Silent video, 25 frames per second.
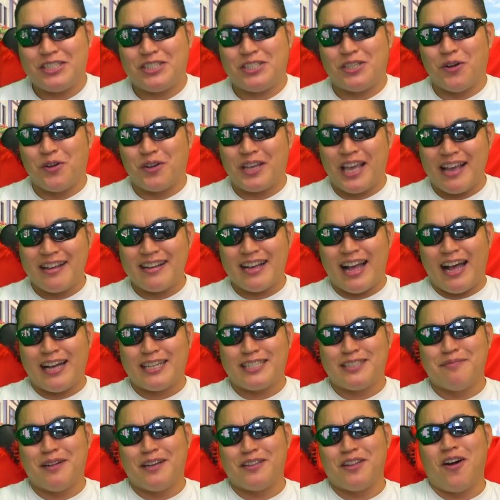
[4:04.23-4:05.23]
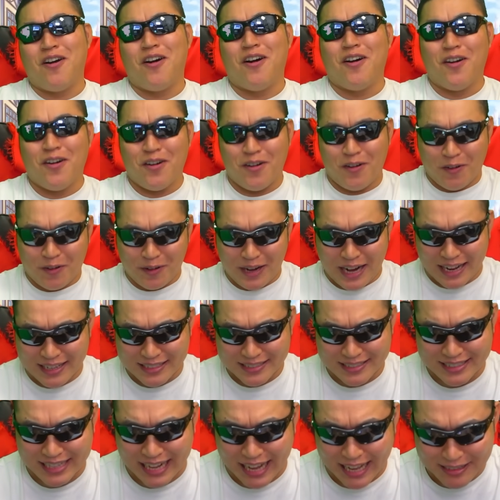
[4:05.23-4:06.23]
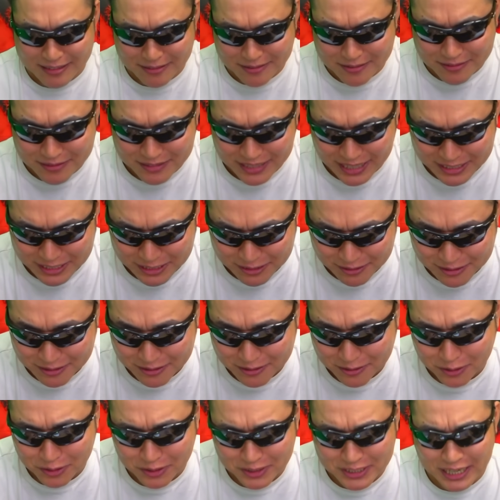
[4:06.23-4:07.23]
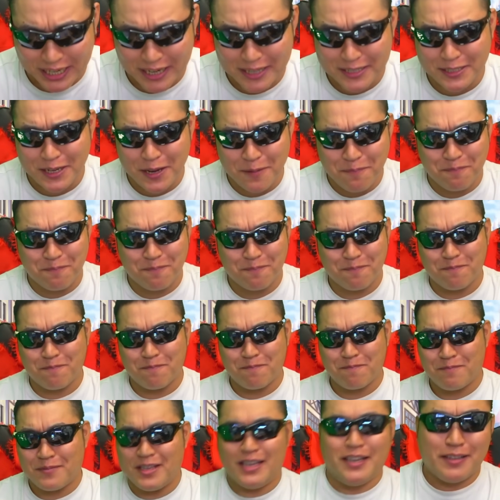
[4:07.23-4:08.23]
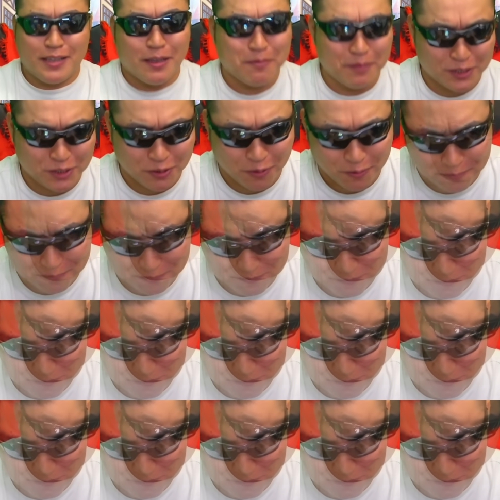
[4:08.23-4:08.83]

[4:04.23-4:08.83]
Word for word: 初見悪魔の祠、回復なしフルオートチャレンジ行ってみましょ